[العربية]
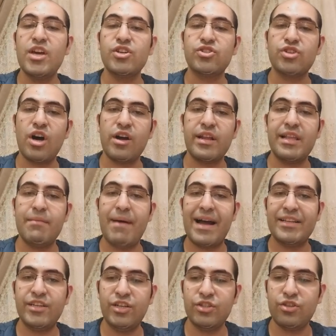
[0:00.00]
الشهر اللي
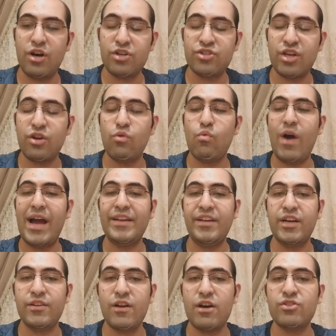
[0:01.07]
بعديه 11 1
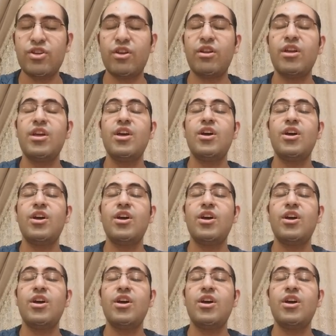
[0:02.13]
11